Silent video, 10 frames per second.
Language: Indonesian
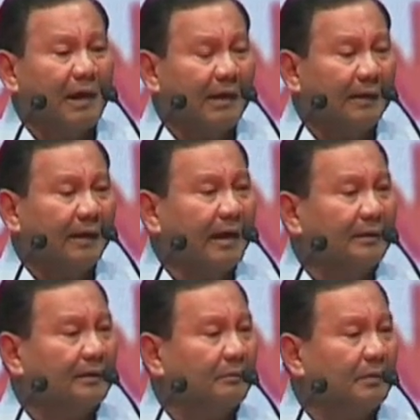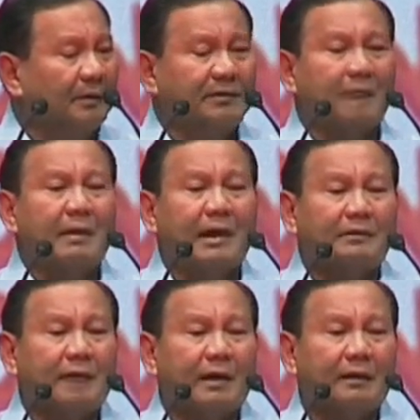pangkat, beri
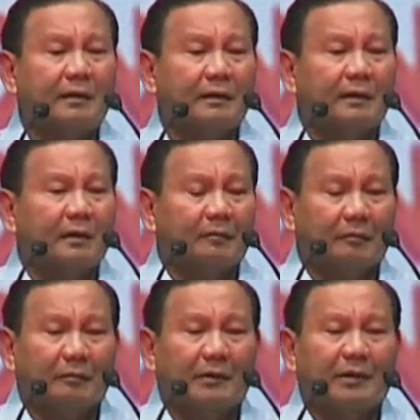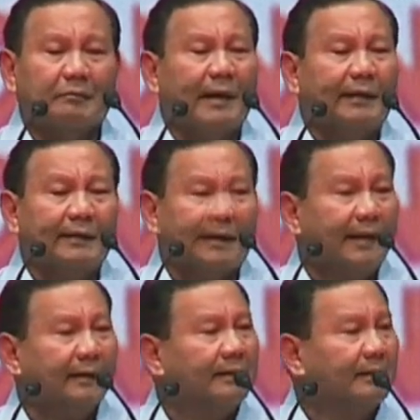jabatan, beri
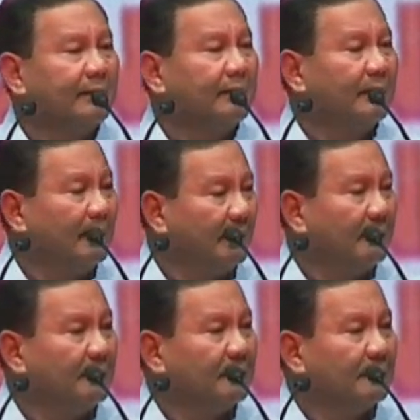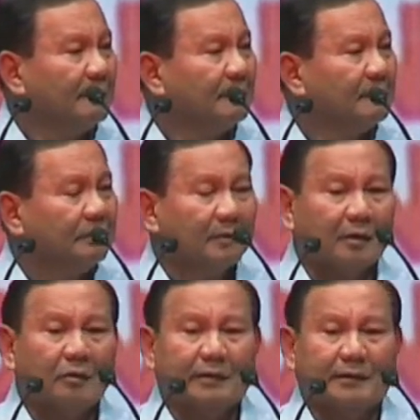kebaikan, ya kan?
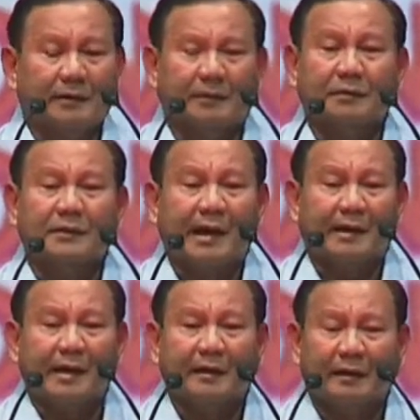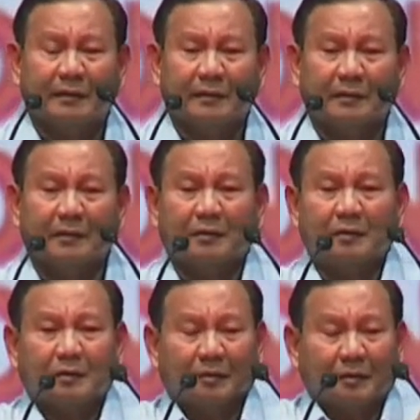Kalau kita di tentara, ya kan?
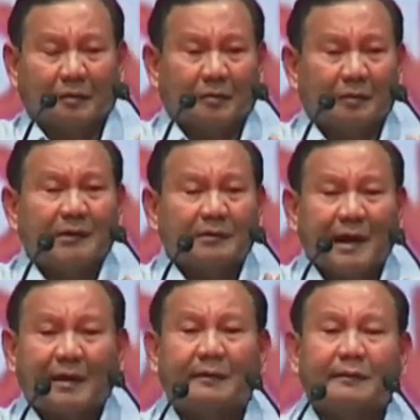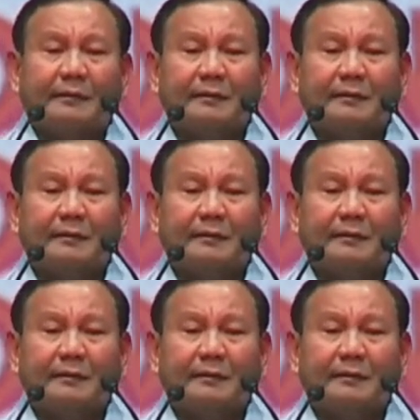Bintang